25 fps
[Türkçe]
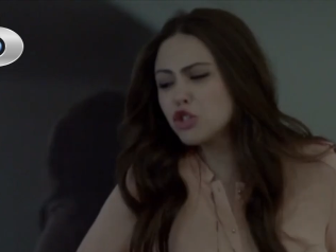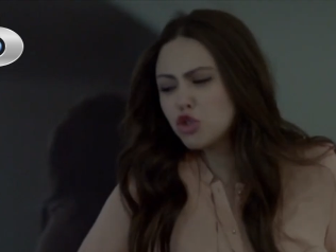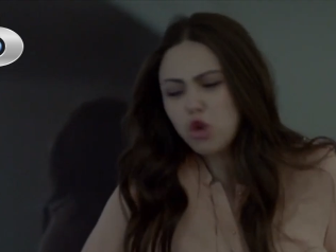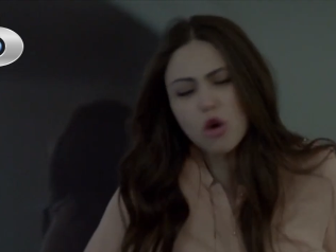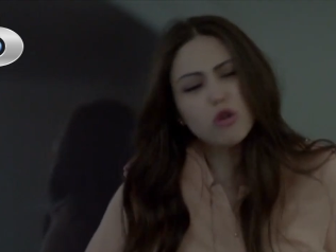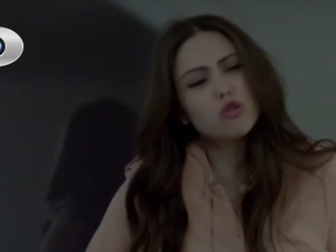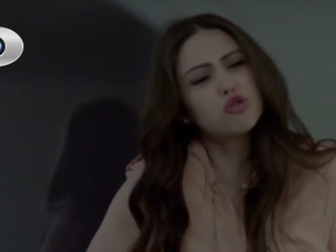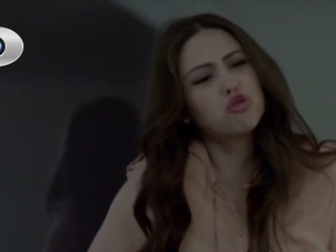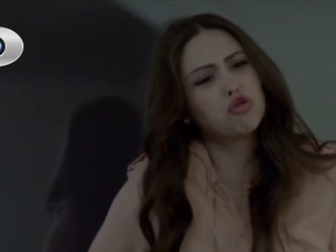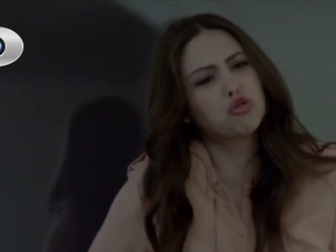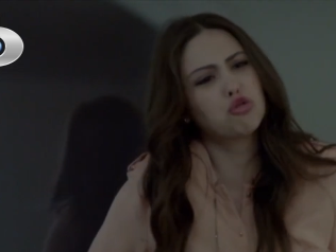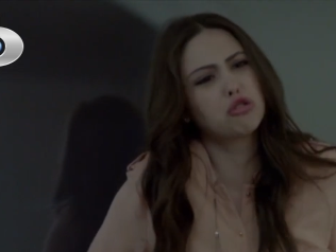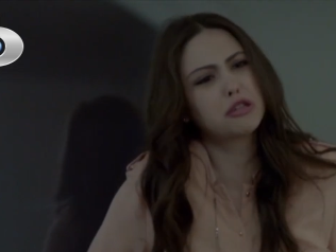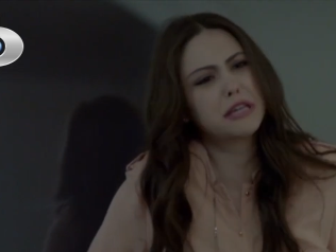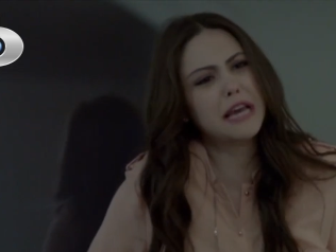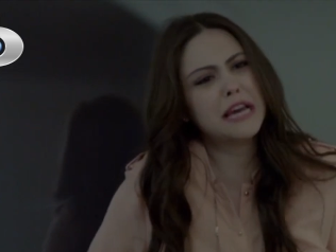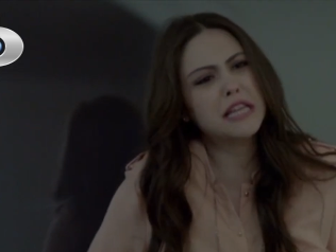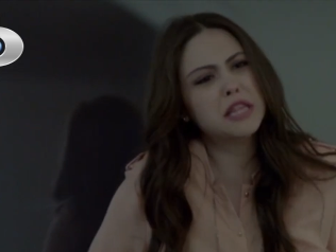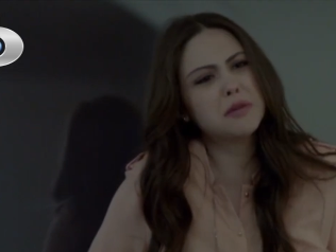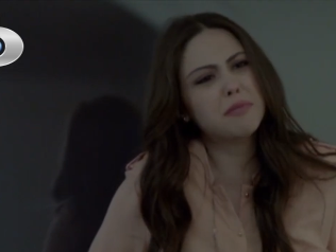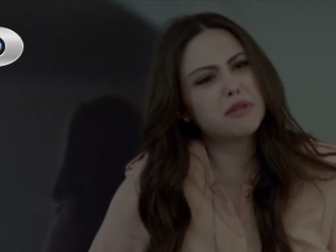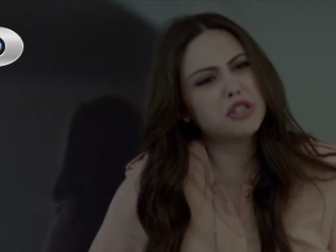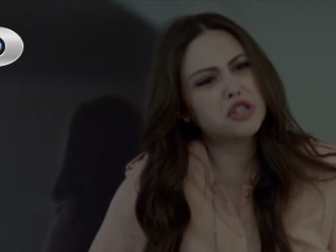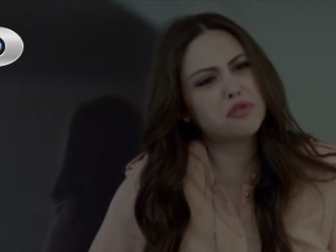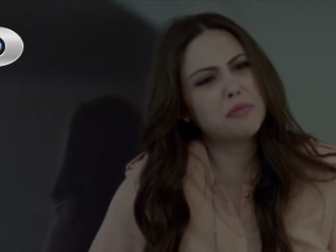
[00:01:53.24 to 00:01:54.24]
çok şükür
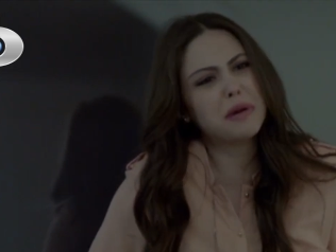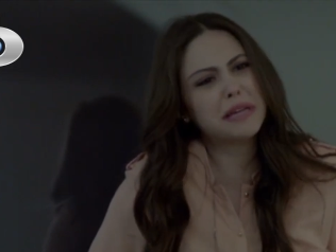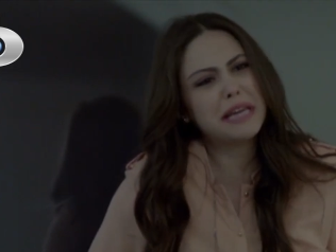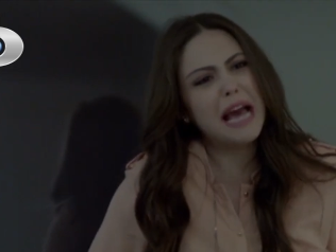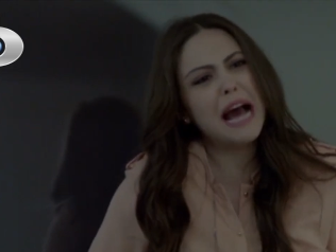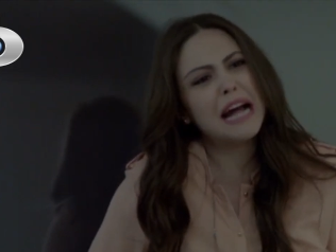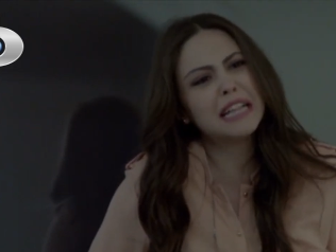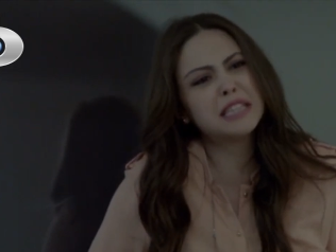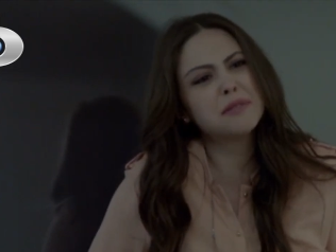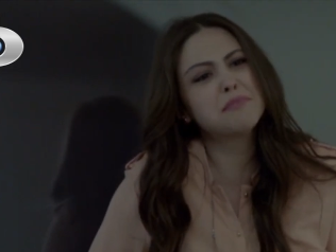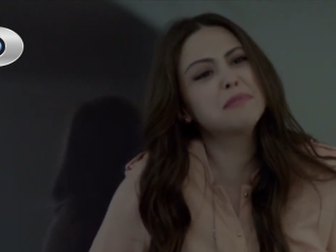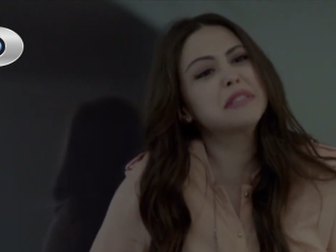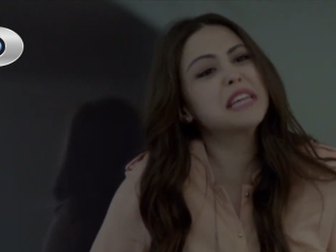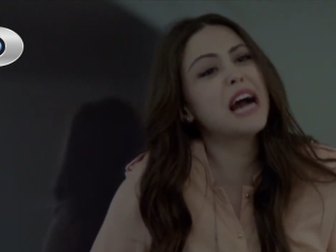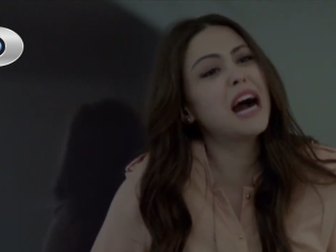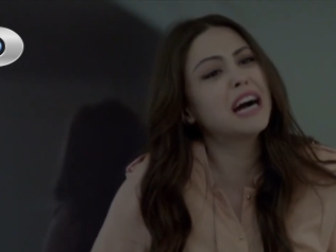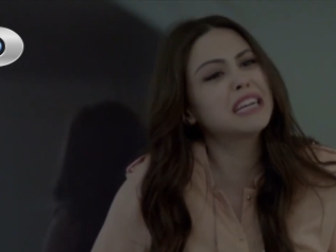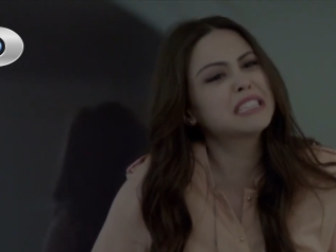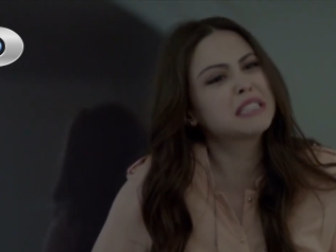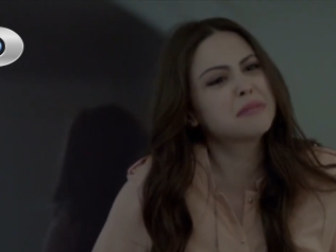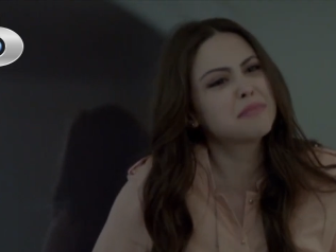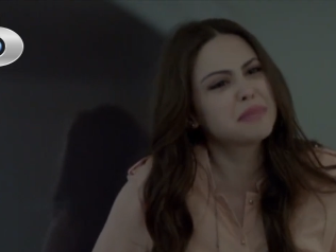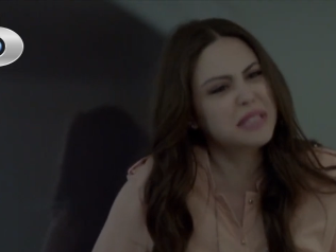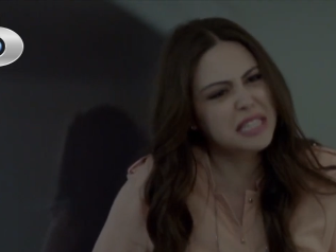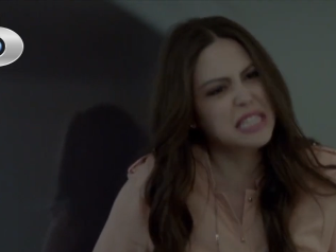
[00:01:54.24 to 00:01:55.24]
kendi başıma geldim
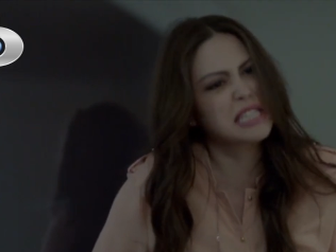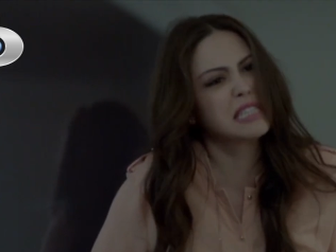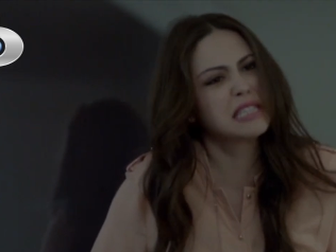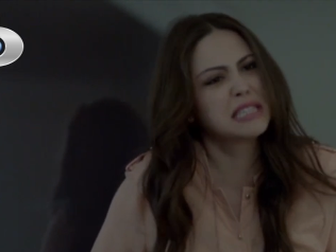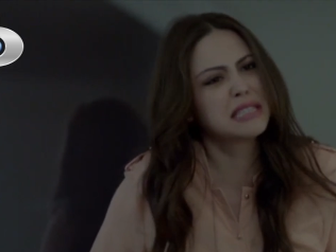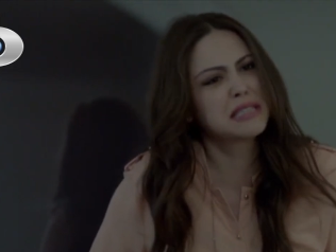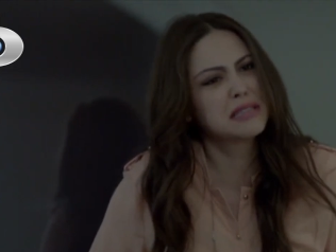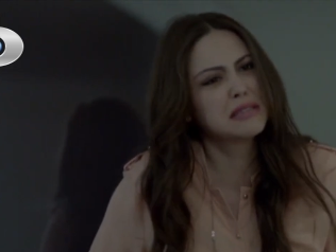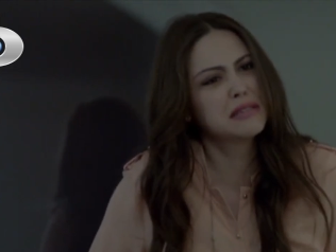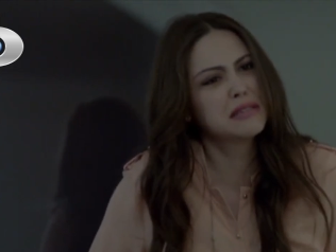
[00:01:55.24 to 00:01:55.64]
yardımsız.